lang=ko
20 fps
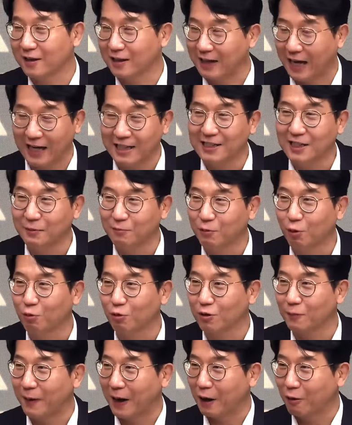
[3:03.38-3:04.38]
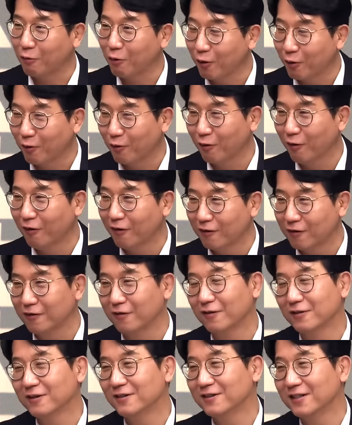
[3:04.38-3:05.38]
그 당시 입동로도 받고 어. 있고
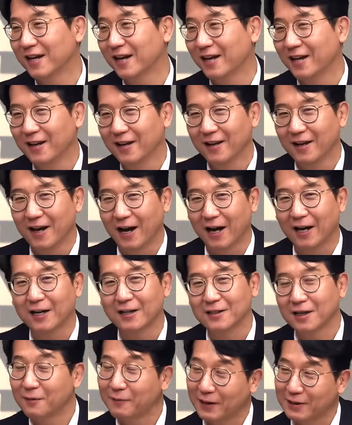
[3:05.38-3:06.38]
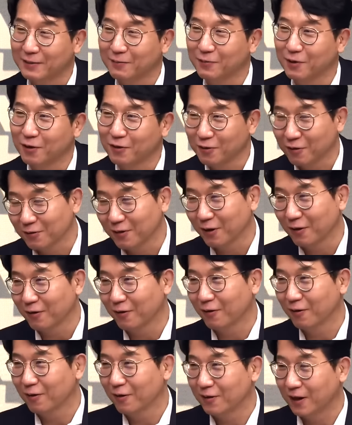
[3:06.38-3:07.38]
그거는 이제 아까 제가 말씀드렸던
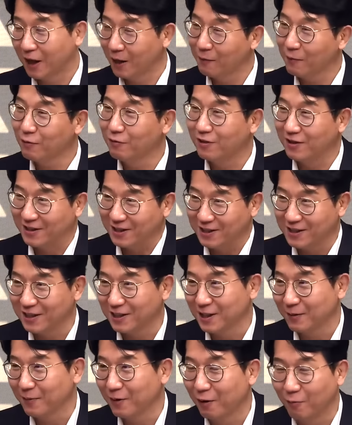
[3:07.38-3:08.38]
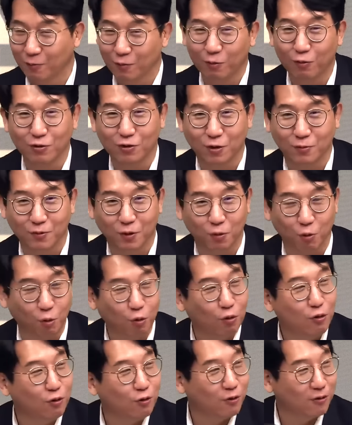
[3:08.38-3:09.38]
대로 대한민국 CCTV가 없는 곳이 없어요.
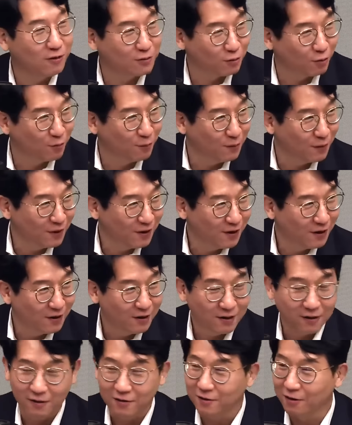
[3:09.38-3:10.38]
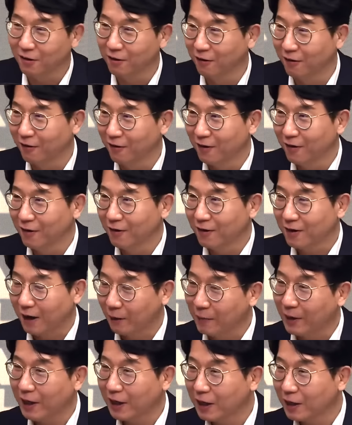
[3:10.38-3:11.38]
요거를 좀저 음.
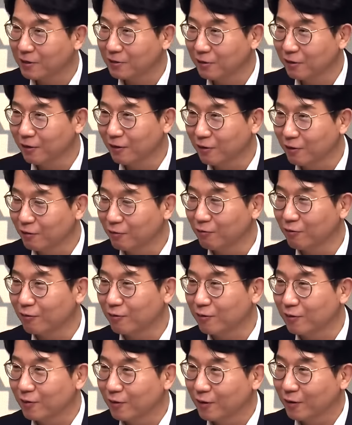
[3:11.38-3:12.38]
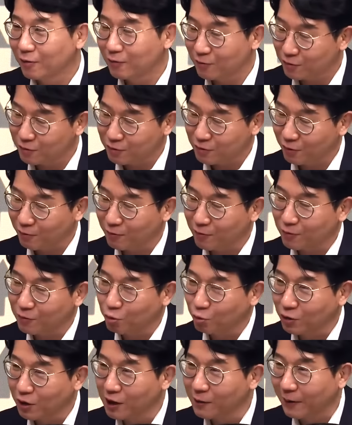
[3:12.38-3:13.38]
감안했겠죠. 네. 그리고 저,
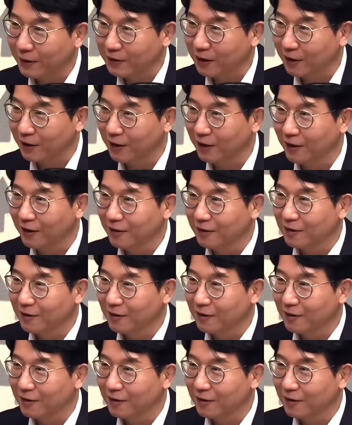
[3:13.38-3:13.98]
조사를 받다가